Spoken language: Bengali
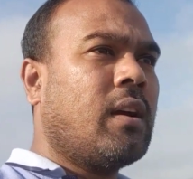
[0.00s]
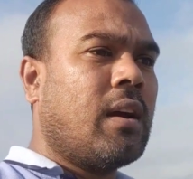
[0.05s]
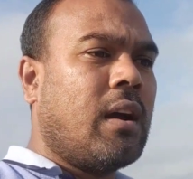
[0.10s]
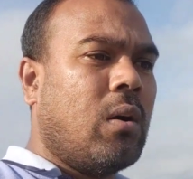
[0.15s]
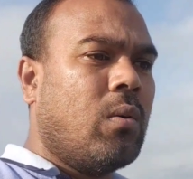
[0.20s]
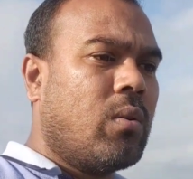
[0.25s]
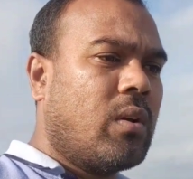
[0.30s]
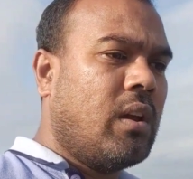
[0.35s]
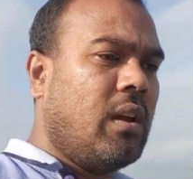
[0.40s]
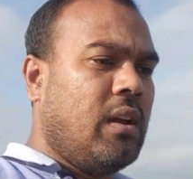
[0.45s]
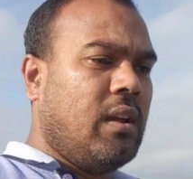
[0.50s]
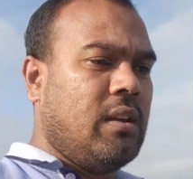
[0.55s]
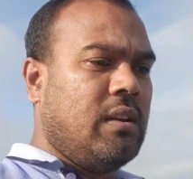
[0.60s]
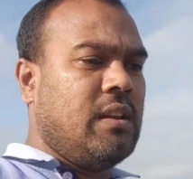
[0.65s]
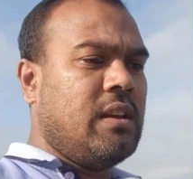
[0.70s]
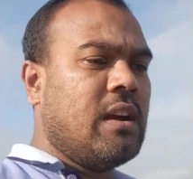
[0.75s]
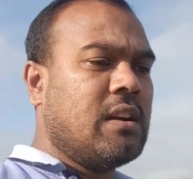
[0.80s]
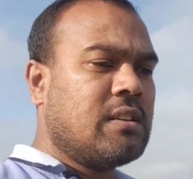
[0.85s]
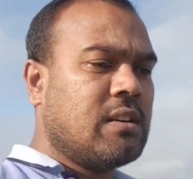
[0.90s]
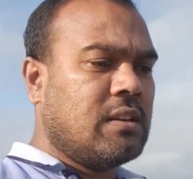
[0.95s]
কাউকে
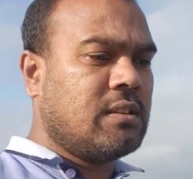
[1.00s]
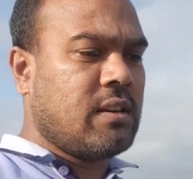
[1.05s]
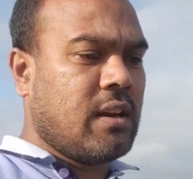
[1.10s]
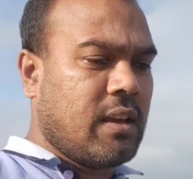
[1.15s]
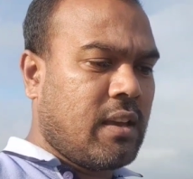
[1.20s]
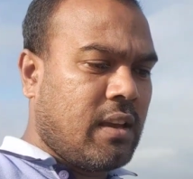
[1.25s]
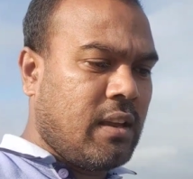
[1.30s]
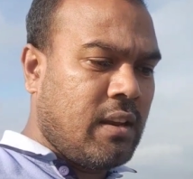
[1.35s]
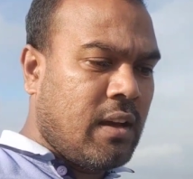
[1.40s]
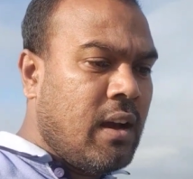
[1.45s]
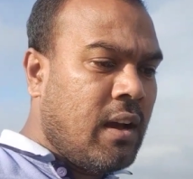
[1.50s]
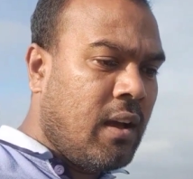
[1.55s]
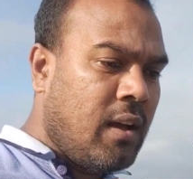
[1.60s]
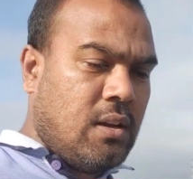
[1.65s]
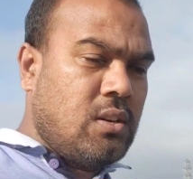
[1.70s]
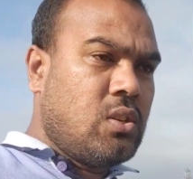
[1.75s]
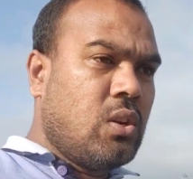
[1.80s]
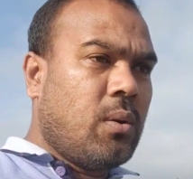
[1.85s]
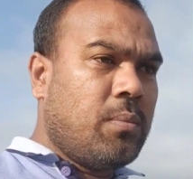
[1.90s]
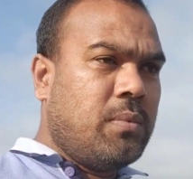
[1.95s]
নিয়ে আসা যায় কিনা
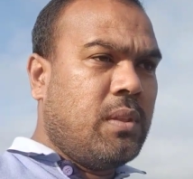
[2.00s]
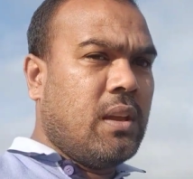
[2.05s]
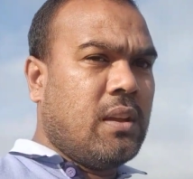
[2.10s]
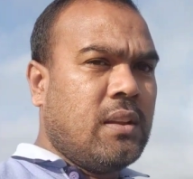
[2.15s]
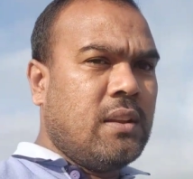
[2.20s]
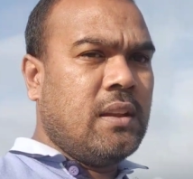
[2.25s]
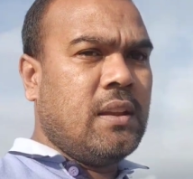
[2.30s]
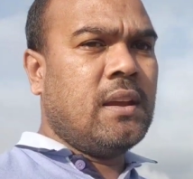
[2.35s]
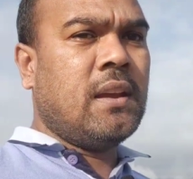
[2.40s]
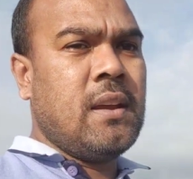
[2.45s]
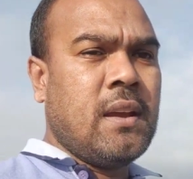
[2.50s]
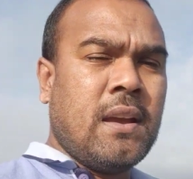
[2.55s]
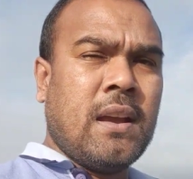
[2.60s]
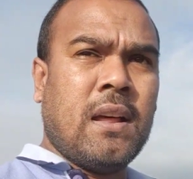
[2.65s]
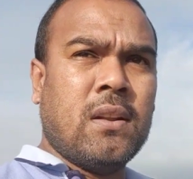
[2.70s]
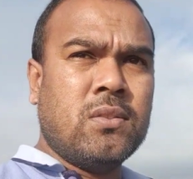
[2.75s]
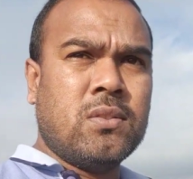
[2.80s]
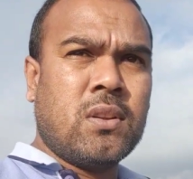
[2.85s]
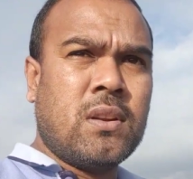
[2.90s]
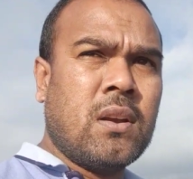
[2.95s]
এসব দিক নিয়ে
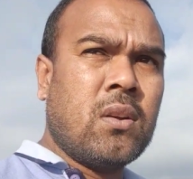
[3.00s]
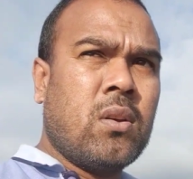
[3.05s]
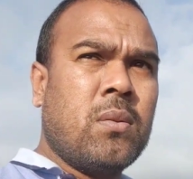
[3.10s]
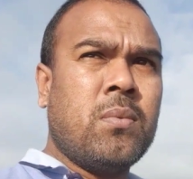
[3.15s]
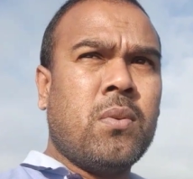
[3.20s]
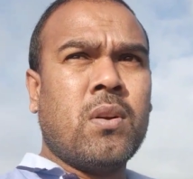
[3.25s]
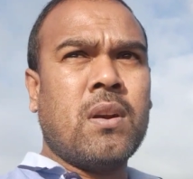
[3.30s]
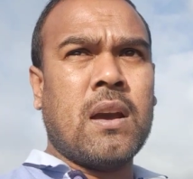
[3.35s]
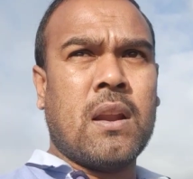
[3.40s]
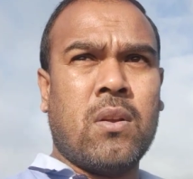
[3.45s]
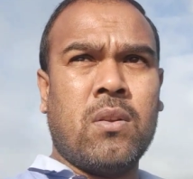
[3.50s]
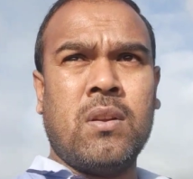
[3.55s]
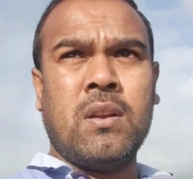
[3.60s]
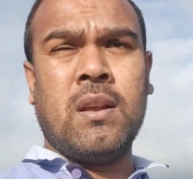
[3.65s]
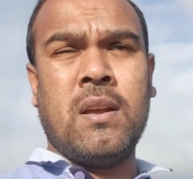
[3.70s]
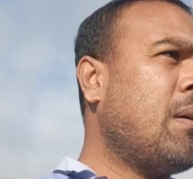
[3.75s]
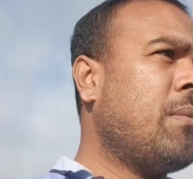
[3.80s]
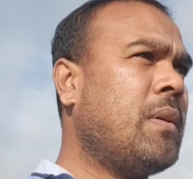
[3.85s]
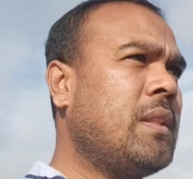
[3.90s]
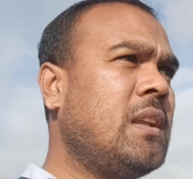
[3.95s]
আলোচনা করব কারণ
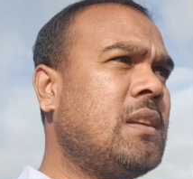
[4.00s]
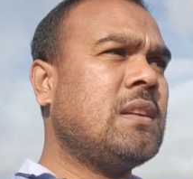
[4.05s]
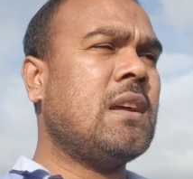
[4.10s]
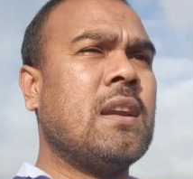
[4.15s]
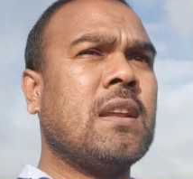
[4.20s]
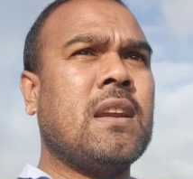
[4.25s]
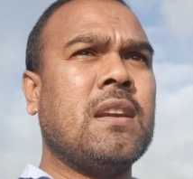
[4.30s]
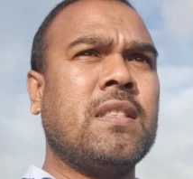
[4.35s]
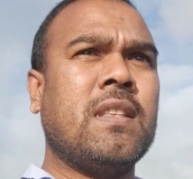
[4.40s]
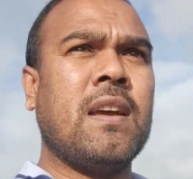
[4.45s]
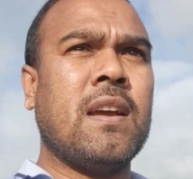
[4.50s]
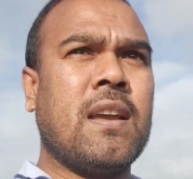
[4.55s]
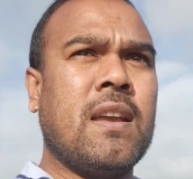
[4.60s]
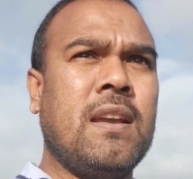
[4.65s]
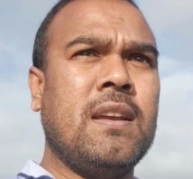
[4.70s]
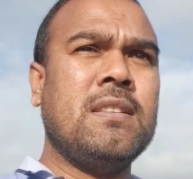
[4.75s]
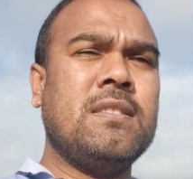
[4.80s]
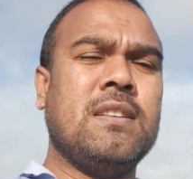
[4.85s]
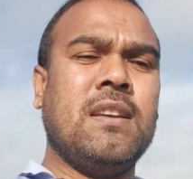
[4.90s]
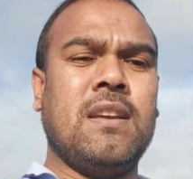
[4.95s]
আমাদের টার্গেট থাকে
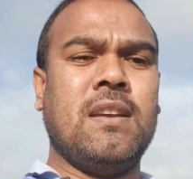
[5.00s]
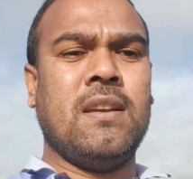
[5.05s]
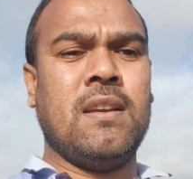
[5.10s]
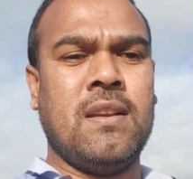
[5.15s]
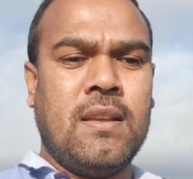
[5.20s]
যে